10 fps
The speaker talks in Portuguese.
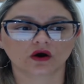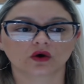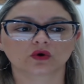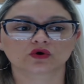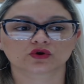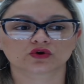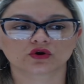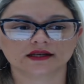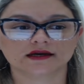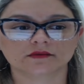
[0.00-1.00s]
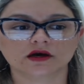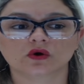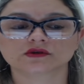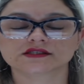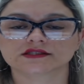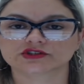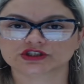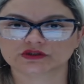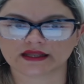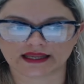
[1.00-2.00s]
o cronograma
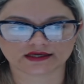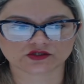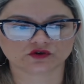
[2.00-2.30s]
constante no anexo.